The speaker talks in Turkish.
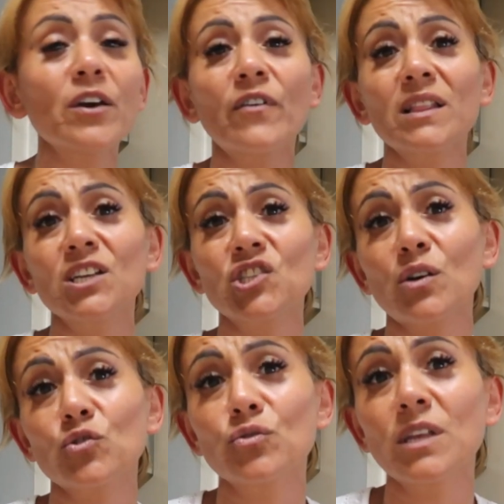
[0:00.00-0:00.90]
Ay
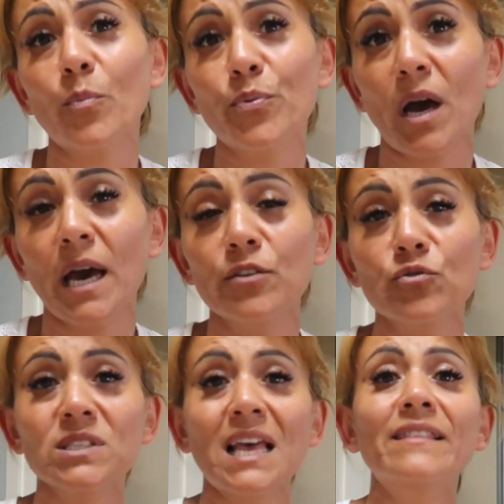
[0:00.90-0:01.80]
falanca şunu yapıyor
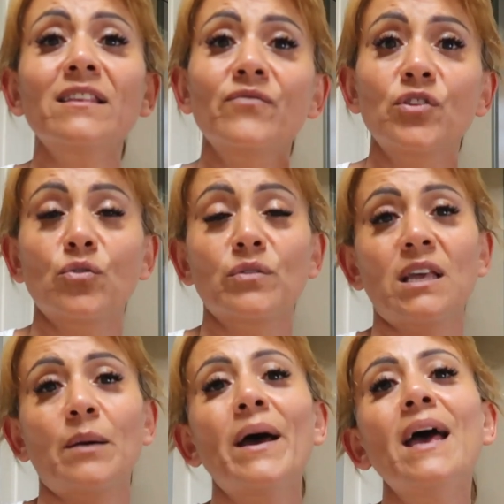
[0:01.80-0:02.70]
Aynur sen de videonu
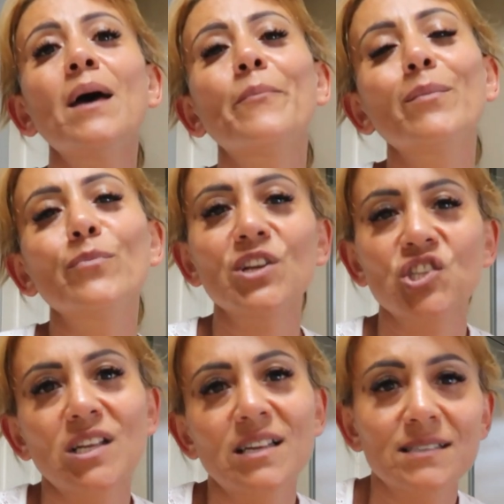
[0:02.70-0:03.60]
da yap. Ben böyle
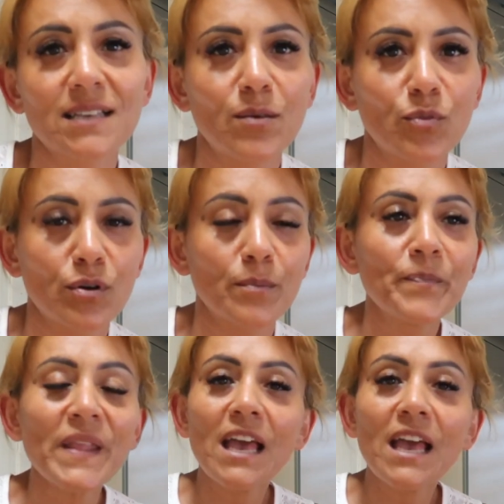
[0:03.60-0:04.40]
şeyleri sevmiyorum.